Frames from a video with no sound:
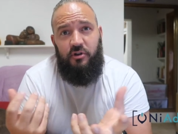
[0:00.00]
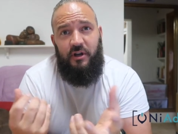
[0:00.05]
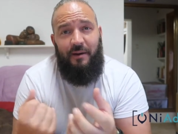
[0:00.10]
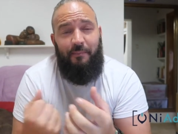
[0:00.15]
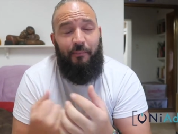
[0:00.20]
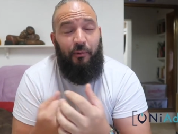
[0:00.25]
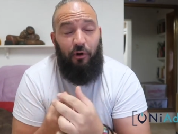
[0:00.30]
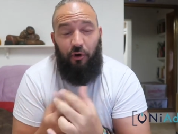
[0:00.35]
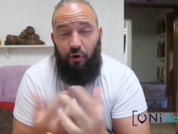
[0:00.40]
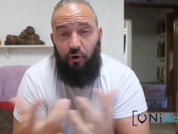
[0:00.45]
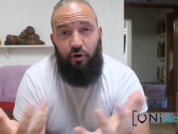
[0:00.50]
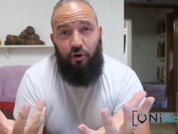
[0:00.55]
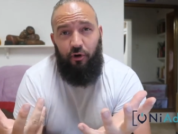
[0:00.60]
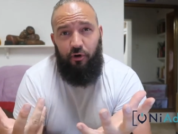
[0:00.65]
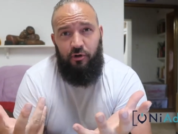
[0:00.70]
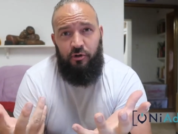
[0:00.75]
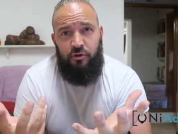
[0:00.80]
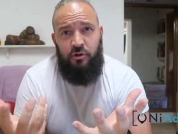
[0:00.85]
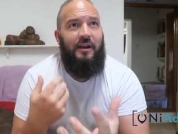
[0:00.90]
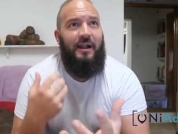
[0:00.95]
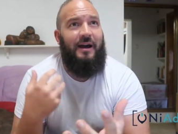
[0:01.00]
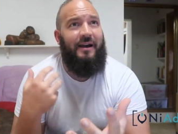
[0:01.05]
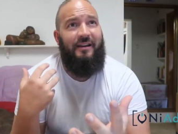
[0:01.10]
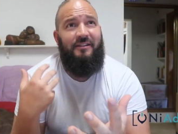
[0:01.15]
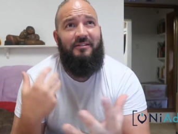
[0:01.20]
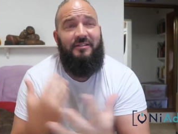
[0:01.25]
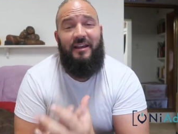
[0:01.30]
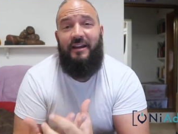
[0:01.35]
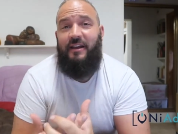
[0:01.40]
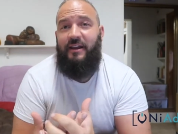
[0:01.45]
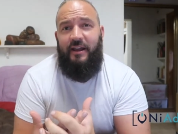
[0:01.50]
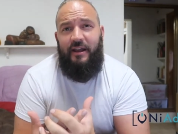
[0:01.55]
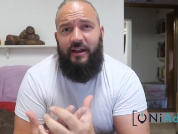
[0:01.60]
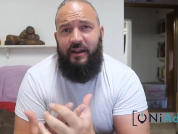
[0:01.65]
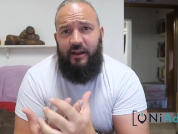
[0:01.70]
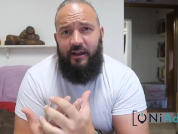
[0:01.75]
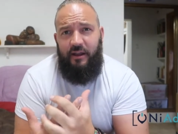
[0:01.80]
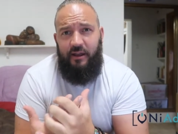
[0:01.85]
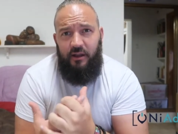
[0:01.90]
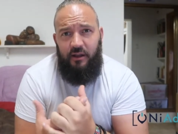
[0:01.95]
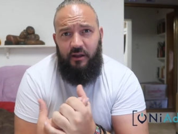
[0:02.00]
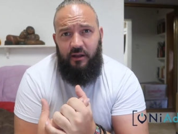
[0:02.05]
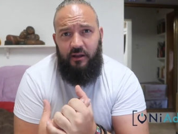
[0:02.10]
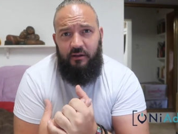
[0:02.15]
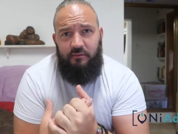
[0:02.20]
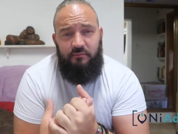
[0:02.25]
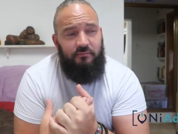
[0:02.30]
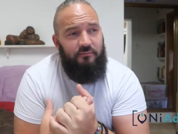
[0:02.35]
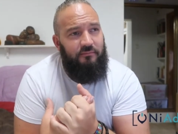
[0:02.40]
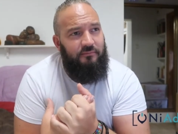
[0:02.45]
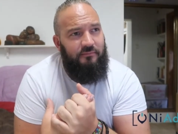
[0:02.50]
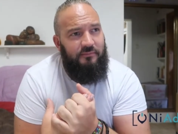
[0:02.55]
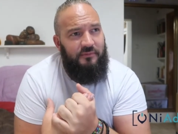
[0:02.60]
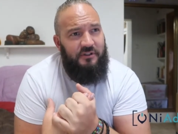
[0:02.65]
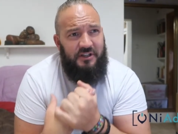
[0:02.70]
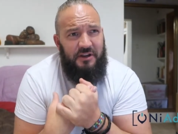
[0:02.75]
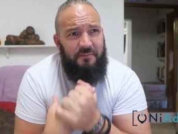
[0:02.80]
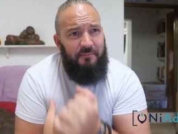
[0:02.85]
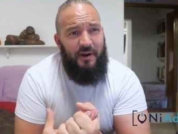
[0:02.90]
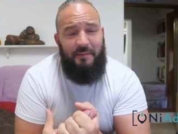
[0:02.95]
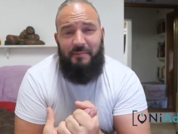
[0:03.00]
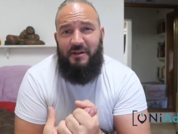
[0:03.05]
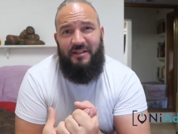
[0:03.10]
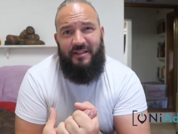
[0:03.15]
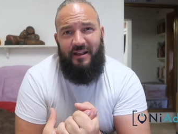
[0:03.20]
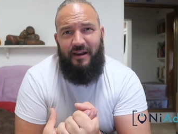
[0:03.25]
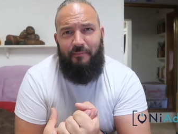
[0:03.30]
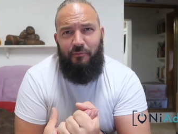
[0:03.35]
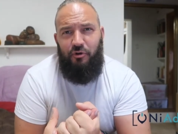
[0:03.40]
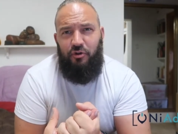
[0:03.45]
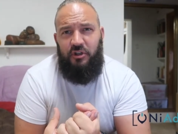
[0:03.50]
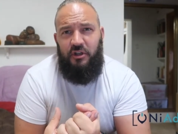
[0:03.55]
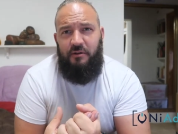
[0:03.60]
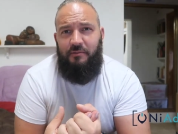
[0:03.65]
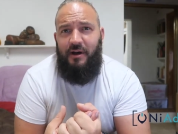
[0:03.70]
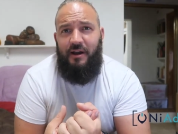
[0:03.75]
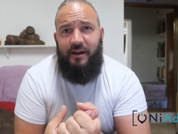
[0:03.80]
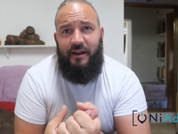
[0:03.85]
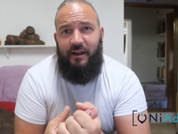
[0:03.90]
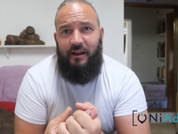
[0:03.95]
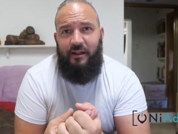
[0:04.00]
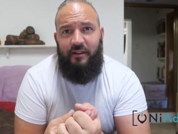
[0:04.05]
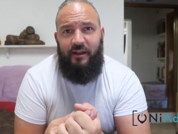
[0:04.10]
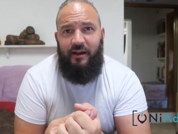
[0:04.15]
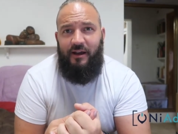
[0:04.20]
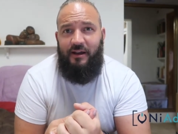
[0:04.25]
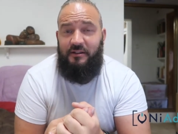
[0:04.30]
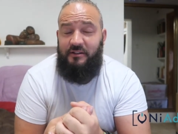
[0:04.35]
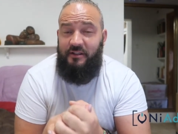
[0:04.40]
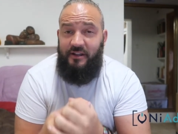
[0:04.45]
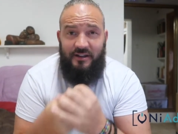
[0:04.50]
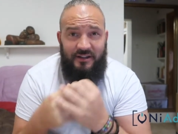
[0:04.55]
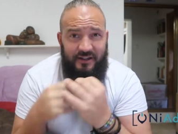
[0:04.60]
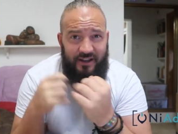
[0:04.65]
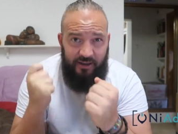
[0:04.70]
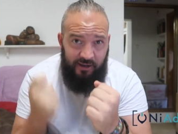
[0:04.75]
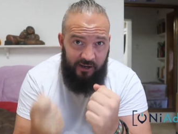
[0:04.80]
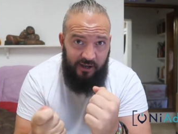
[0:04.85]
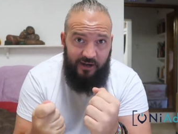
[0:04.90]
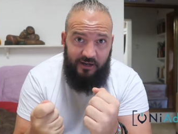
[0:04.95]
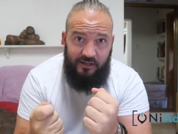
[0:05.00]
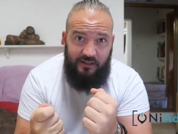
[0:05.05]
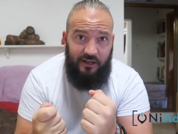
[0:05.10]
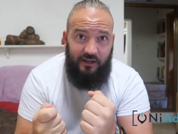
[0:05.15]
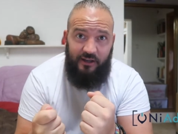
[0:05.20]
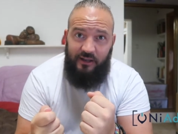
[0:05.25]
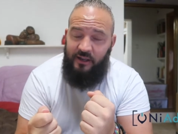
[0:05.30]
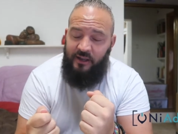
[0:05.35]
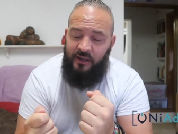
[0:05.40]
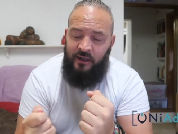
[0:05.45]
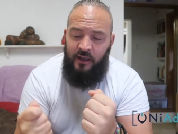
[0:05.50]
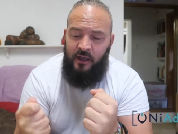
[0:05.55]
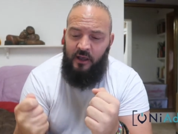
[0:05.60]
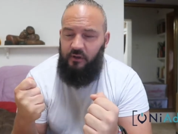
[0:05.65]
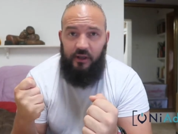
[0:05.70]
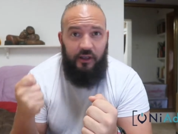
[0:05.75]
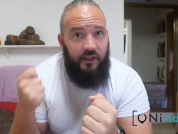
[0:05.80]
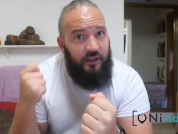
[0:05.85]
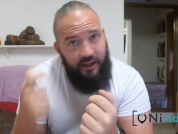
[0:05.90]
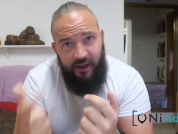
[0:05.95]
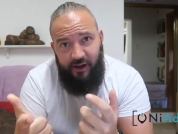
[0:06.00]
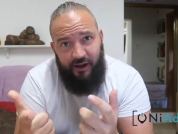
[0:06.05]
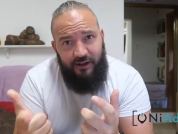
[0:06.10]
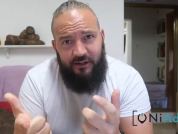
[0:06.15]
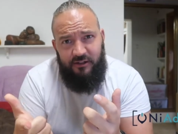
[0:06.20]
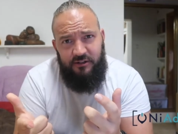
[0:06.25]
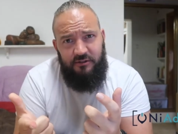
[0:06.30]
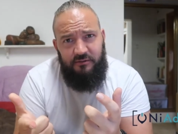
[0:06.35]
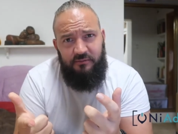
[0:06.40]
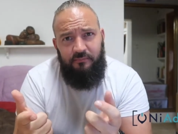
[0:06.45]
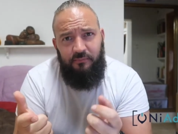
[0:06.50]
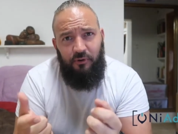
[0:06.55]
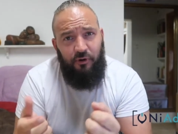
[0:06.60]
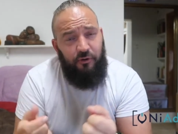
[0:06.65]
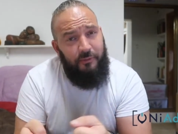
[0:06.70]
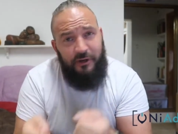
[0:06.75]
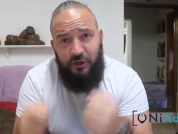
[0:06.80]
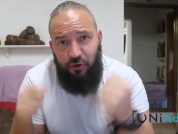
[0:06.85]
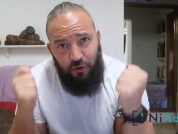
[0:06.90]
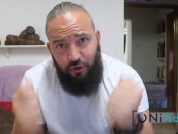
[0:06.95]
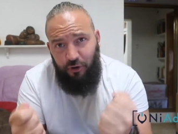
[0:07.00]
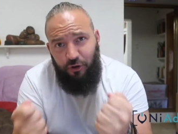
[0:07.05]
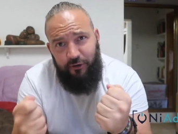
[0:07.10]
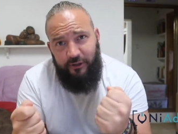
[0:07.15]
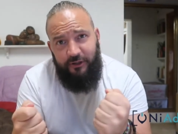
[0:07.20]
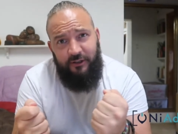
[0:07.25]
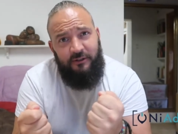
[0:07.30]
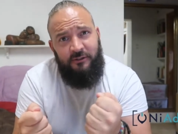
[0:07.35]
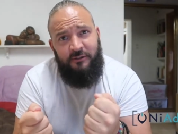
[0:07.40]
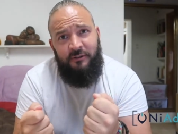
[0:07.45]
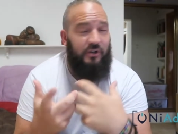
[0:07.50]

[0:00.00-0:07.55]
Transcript: o sea, por logros. La gente que simplemente le motiva que le digas, tienes que llegar hasta aquí y llegas por mis cojones.